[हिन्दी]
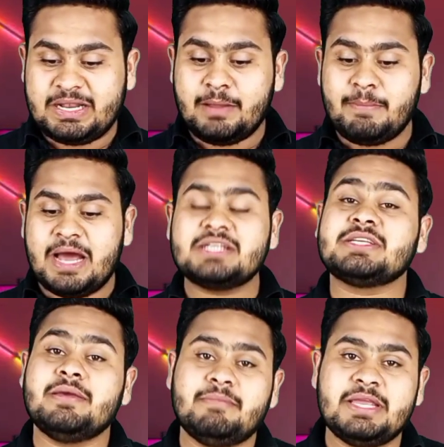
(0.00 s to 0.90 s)
तो मतलब मार्च
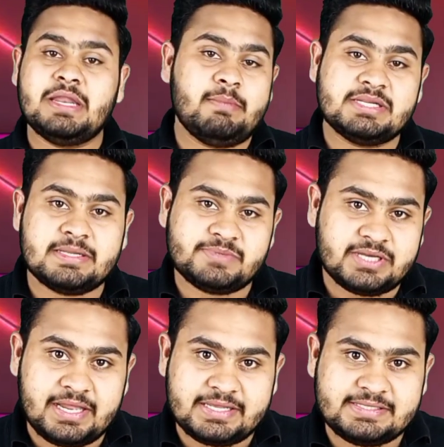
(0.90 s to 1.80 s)
के महीने में
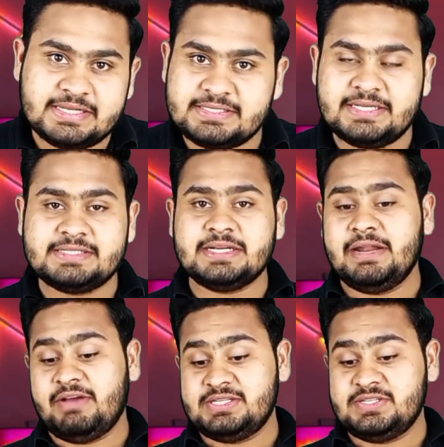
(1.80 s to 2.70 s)
सैमसंग गैलेक्सी ए सीरीज़ की
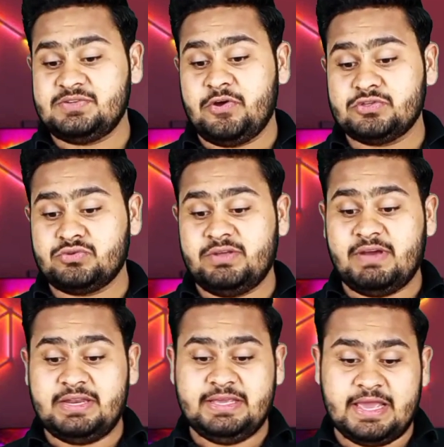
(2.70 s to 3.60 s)
डिवाइसेज लॉन्च होने
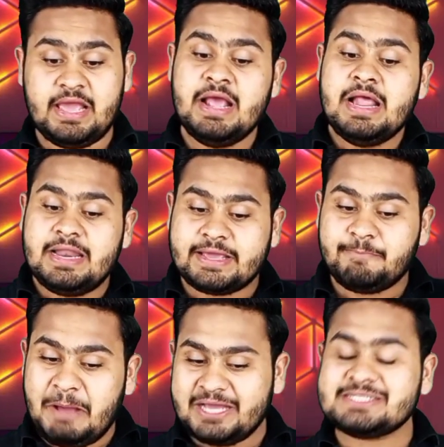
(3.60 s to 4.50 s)
वाली है
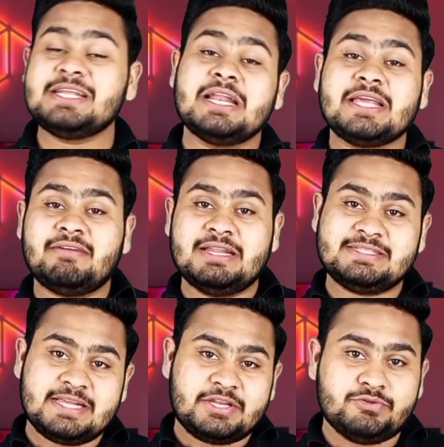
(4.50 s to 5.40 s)
लेकिन पाकिस्तान के हवाले
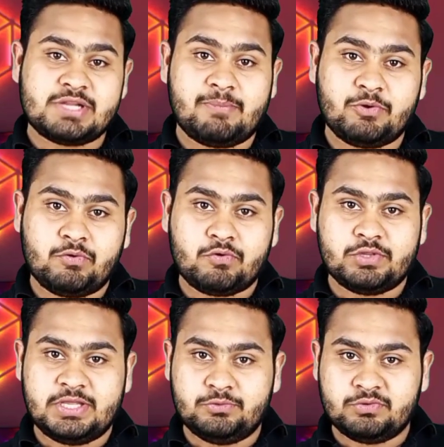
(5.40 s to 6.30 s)
से एक न्यूज़ आप लोगों को
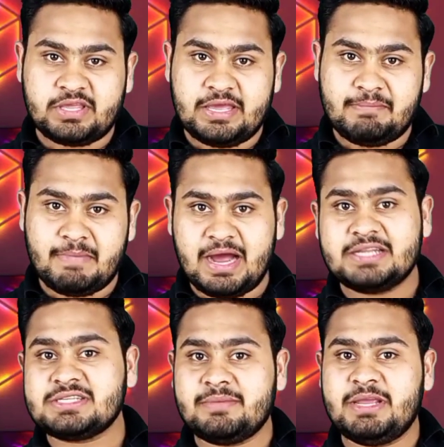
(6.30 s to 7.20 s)
दे दूं कि
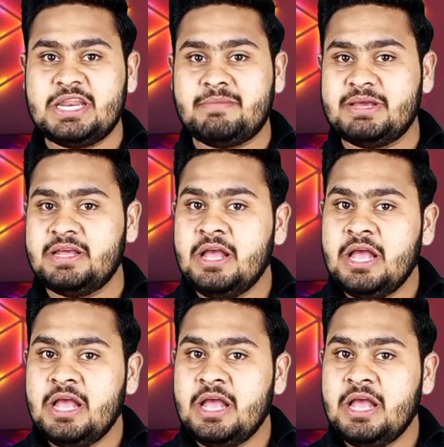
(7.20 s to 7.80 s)
मार्च के महीने में